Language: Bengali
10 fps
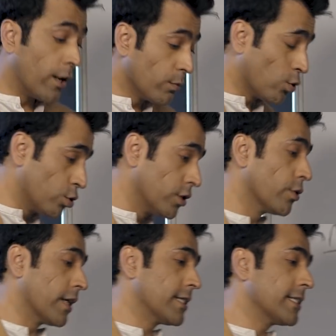এরম কথিত
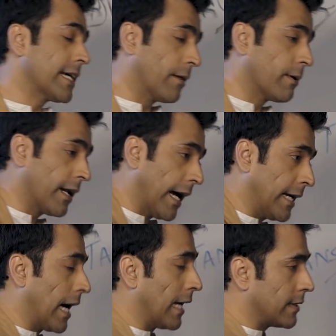আছে যে একবার
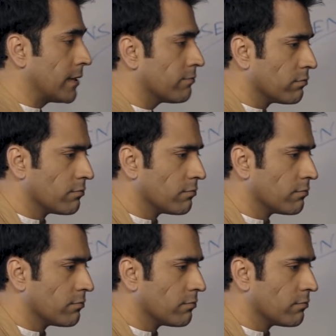একটা হাতি